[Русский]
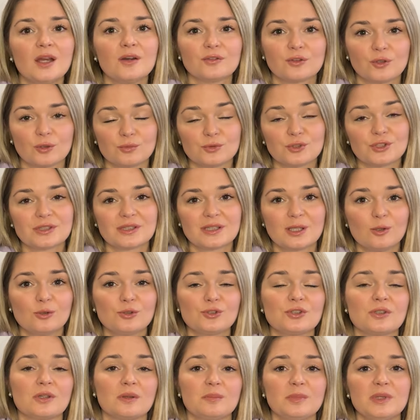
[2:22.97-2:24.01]
В том числе
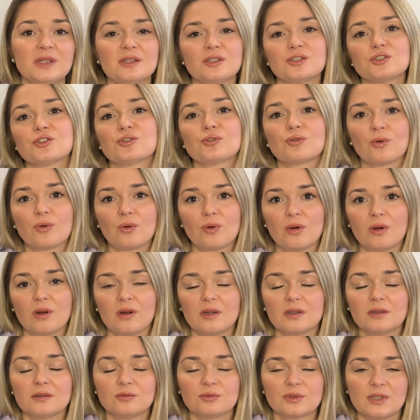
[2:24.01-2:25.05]
очень обидно,
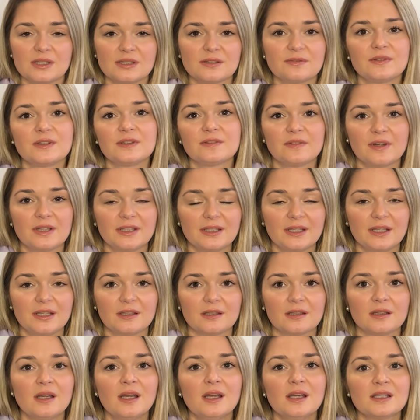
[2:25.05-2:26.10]
что у нас в
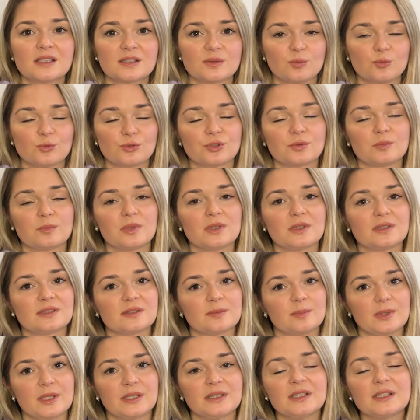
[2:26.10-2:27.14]
январе с мужем была
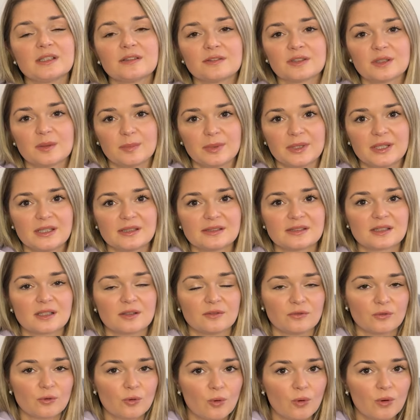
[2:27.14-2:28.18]
запланирована поездка
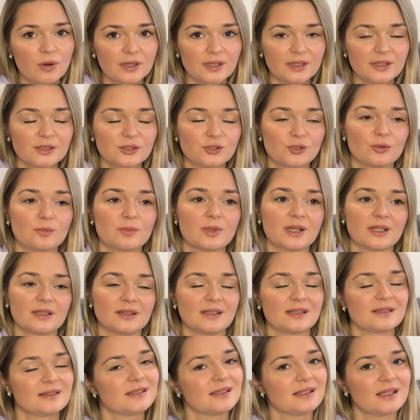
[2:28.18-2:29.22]
в горы, чтобы
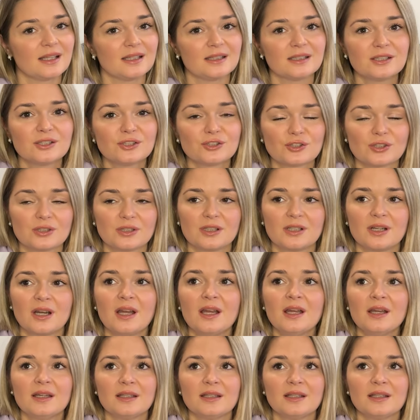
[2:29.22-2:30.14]
кататься на лыжах